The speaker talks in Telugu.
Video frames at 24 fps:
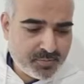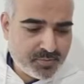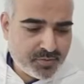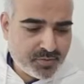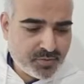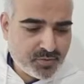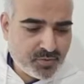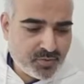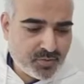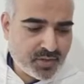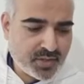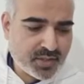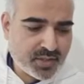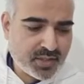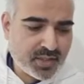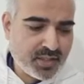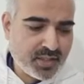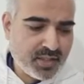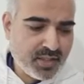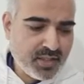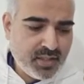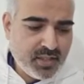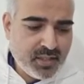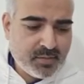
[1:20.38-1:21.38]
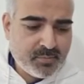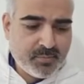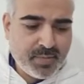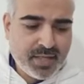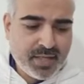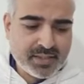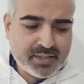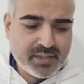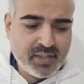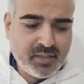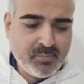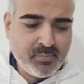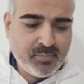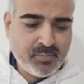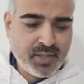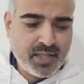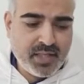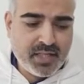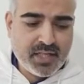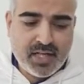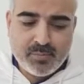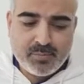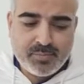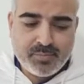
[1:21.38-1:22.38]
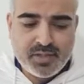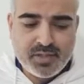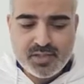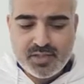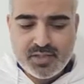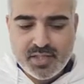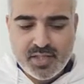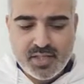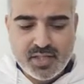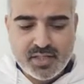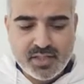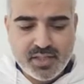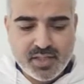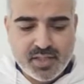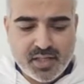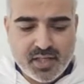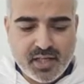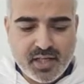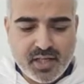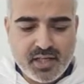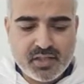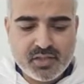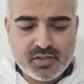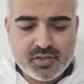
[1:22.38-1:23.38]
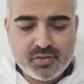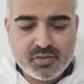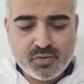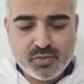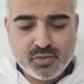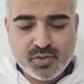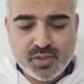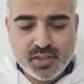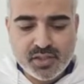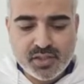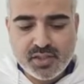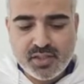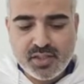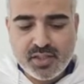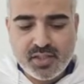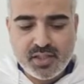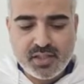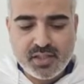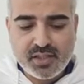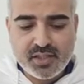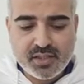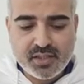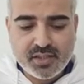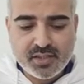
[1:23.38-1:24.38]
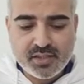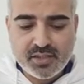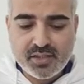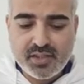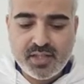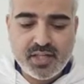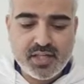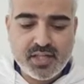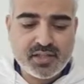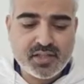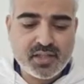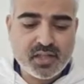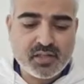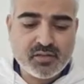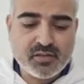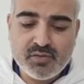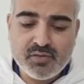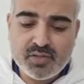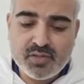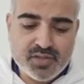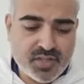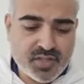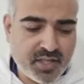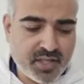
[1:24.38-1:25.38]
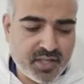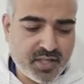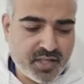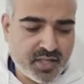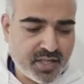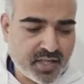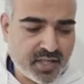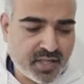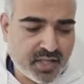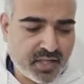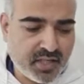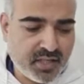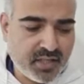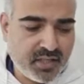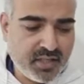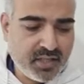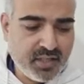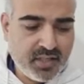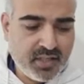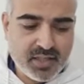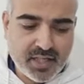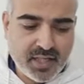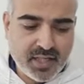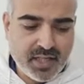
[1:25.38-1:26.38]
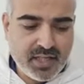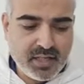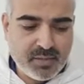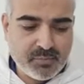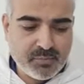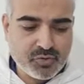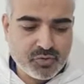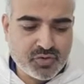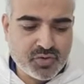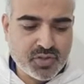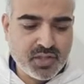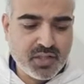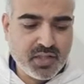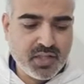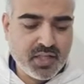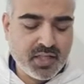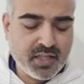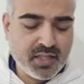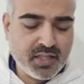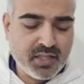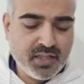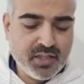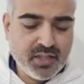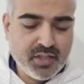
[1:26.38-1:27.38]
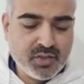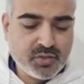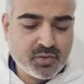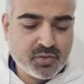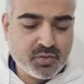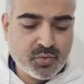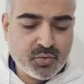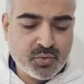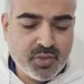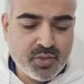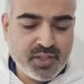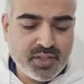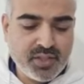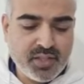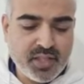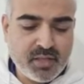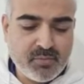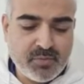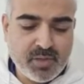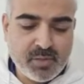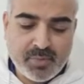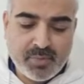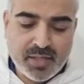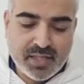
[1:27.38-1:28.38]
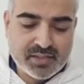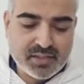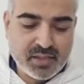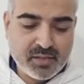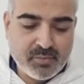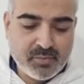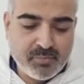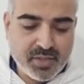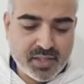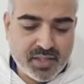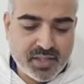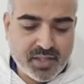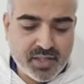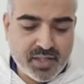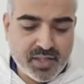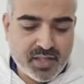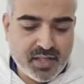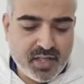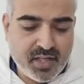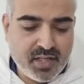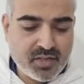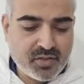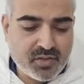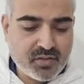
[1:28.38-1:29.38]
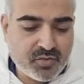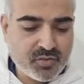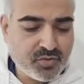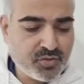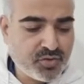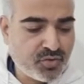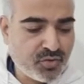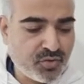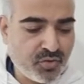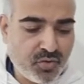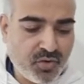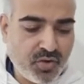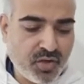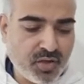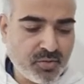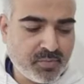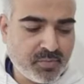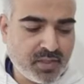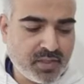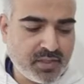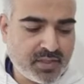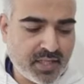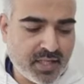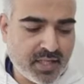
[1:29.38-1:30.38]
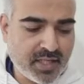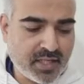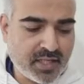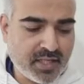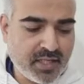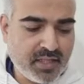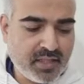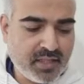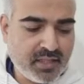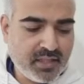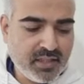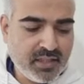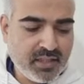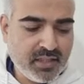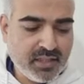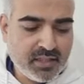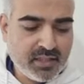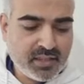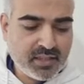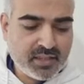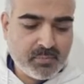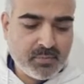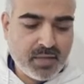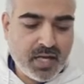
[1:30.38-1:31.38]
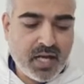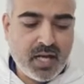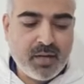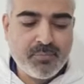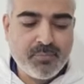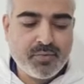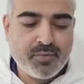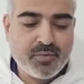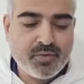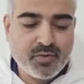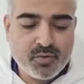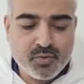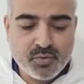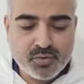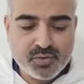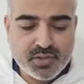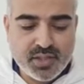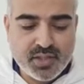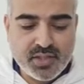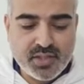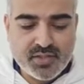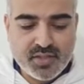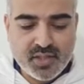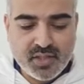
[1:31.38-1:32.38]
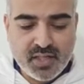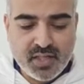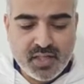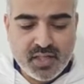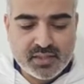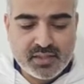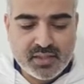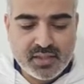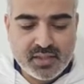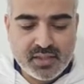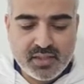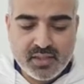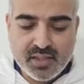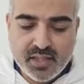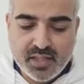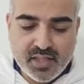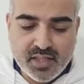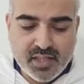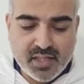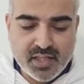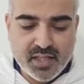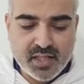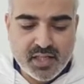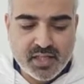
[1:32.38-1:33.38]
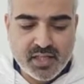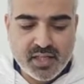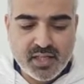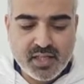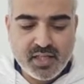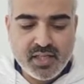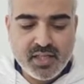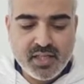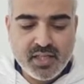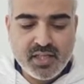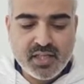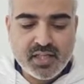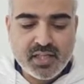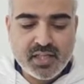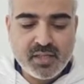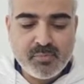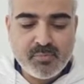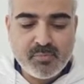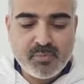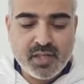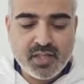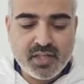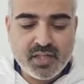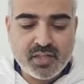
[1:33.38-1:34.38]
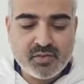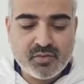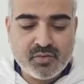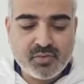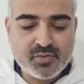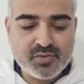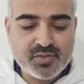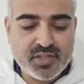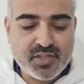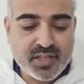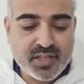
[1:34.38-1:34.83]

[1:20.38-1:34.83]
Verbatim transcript: మరి మీరు వాటిలో ఒక నాలుగు వందల రూపాయలు నాలుగు వేల రూపాయలు పోయాయి అన్నప్పుడు మిగతా డబ్బులు మీరేం చేస్తారు వాటిని ఎలా కాపాడుకుంటారు అనే ప్రశ్న మనం మనం వేసుకోవాలి